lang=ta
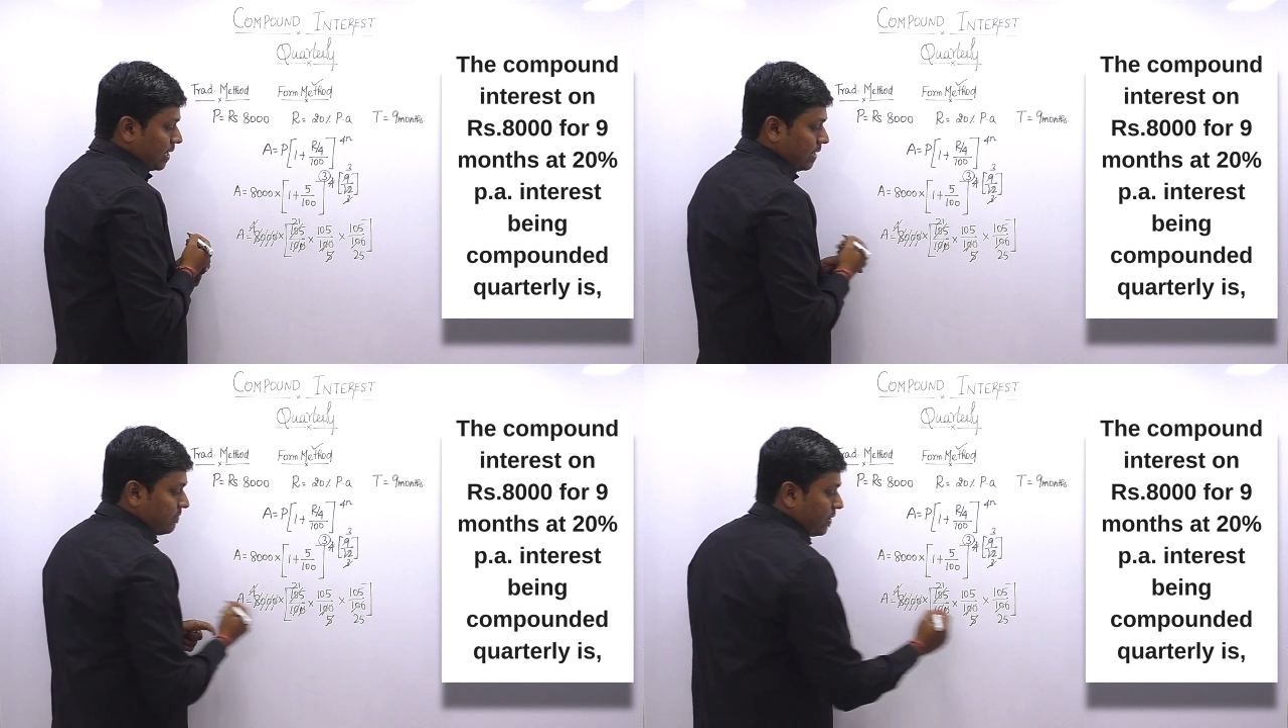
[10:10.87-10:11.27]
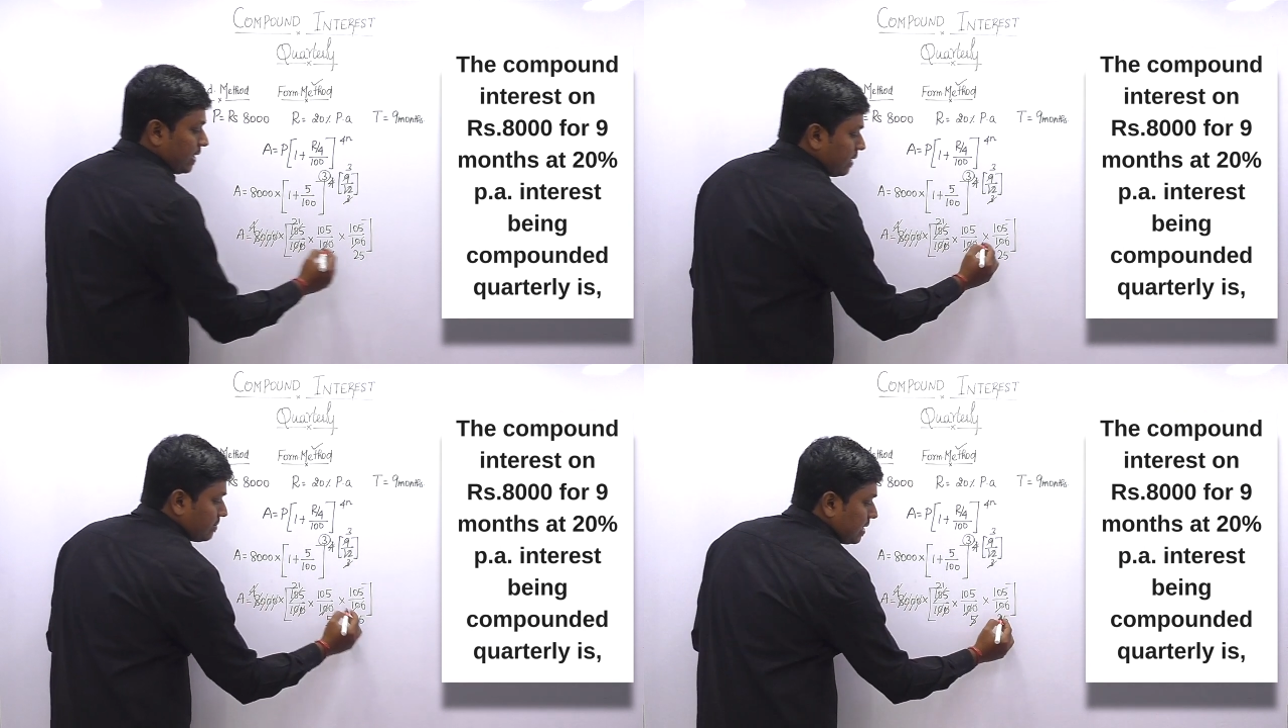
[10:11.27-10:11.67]
அகெயின்
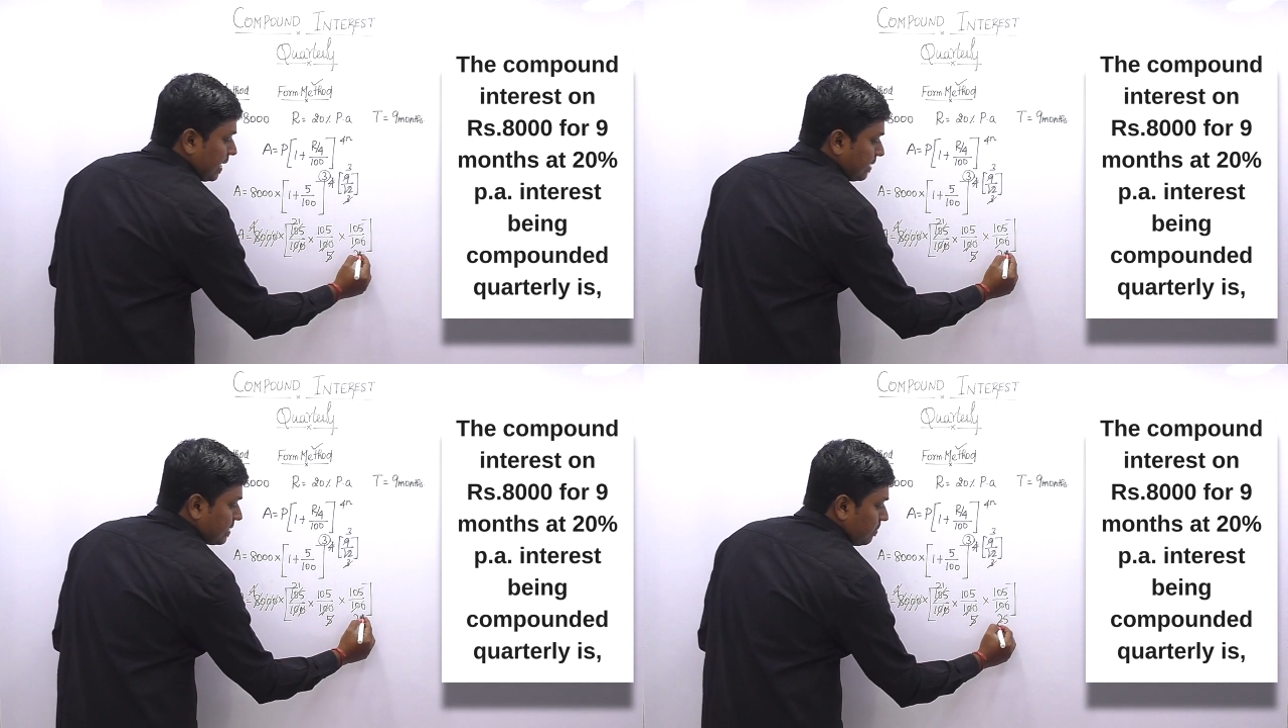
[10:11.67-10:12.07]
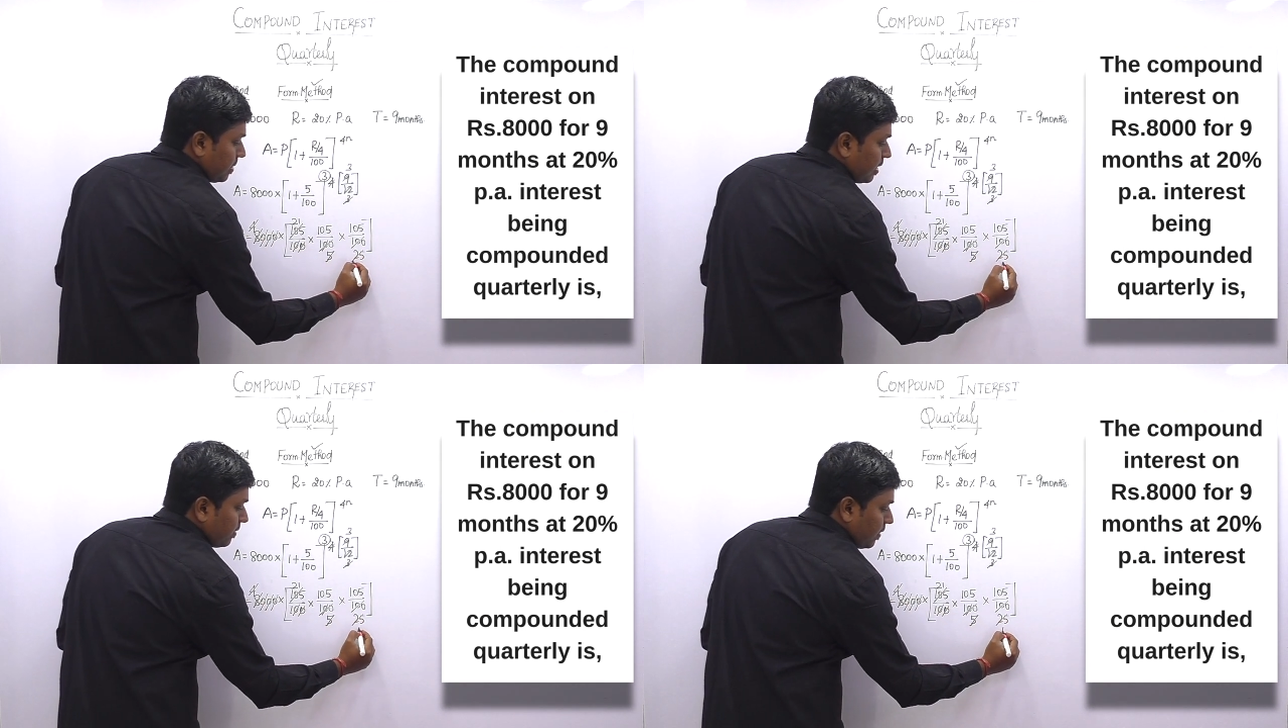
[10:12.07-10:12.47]
ஃபைவ் டைம்ஸில் கேன்சல்
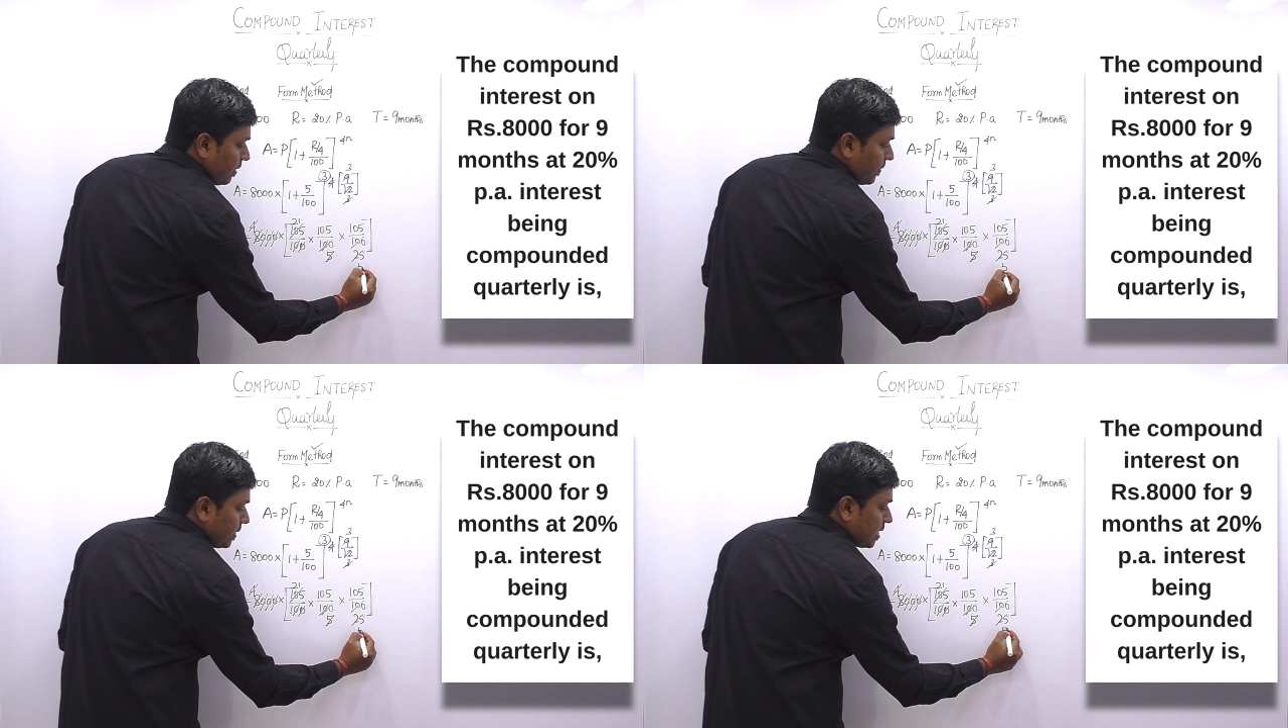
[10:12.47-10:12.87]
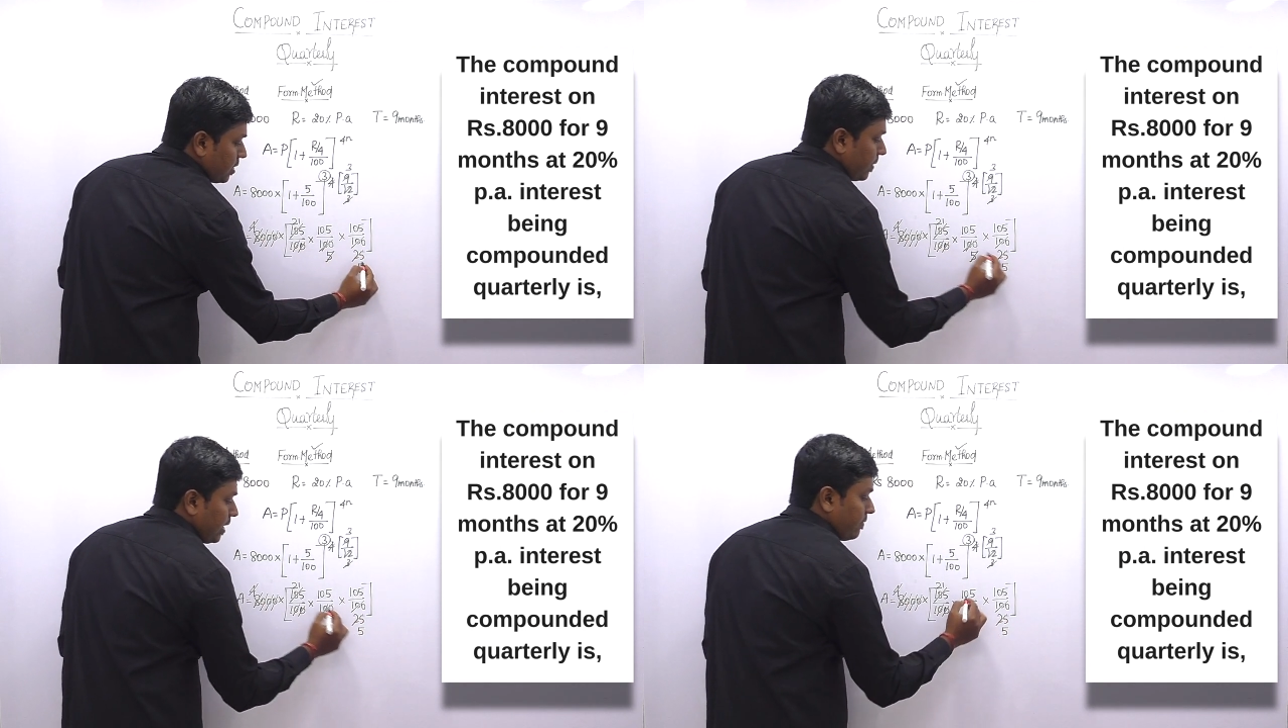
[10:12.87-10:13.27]
பண்ணுங்கள் ஃபைவ் ஃபைவ் சார்
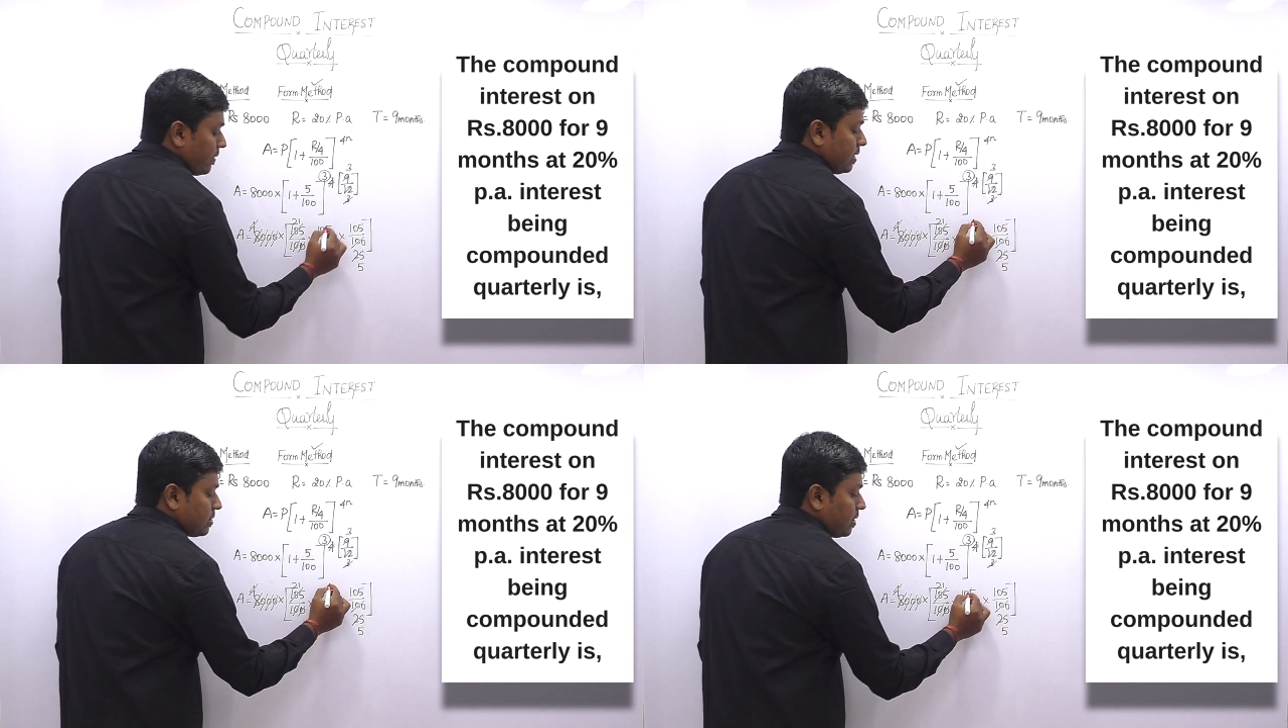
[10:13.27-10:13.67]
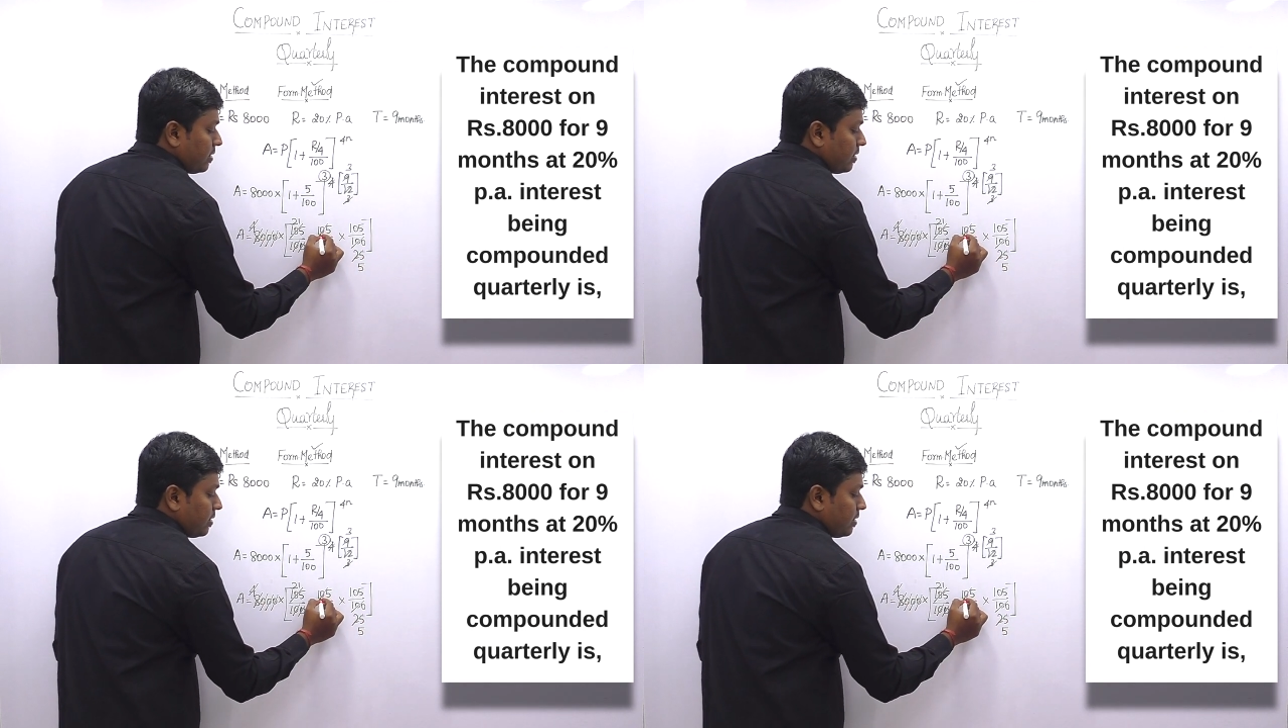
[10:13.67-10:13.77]
டுவெண்ட்டி ஃபைவ் ஸோ